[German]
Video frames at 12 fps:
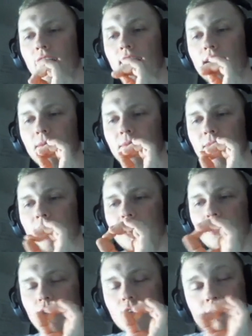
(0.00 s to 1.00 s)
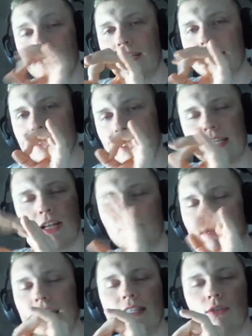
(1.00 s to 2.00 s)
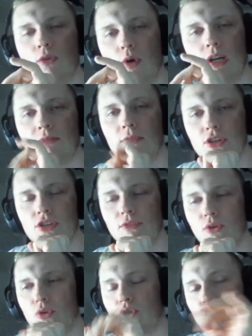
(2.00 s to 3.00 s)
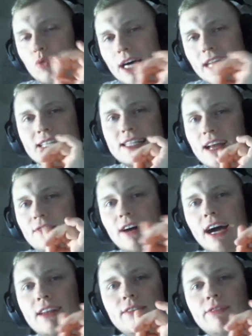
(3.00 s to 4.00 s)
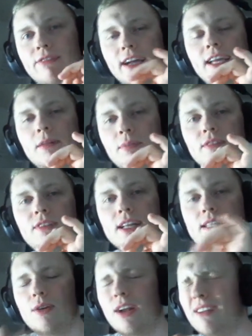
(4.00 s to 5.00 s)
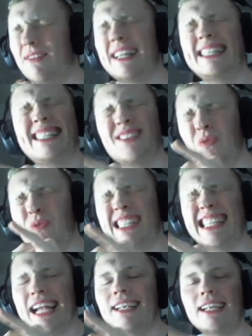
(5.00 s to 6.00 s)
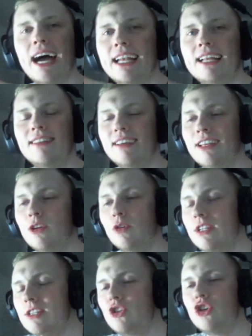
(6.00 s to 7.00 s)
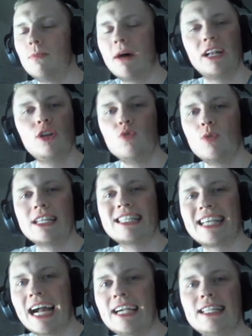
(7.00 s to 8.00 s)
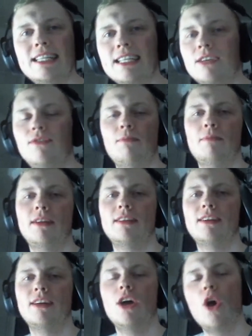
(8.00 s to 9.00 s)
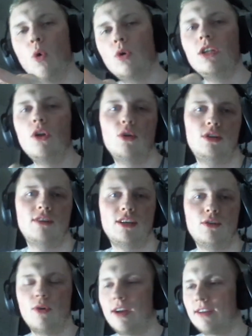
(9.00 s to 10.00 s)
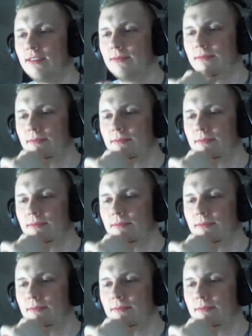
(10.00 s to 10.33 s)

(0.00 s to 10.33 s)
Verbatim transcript: Ähm, du hast aber als, ich glaube, 30 Euro hat die Mitgliedschaft gekostet. Du hattest einfach eine fucking Privatsauna. Da war so selten einer drin. Und das Gym hat nur das geilste Equipment. Und die Leute waren korrekt.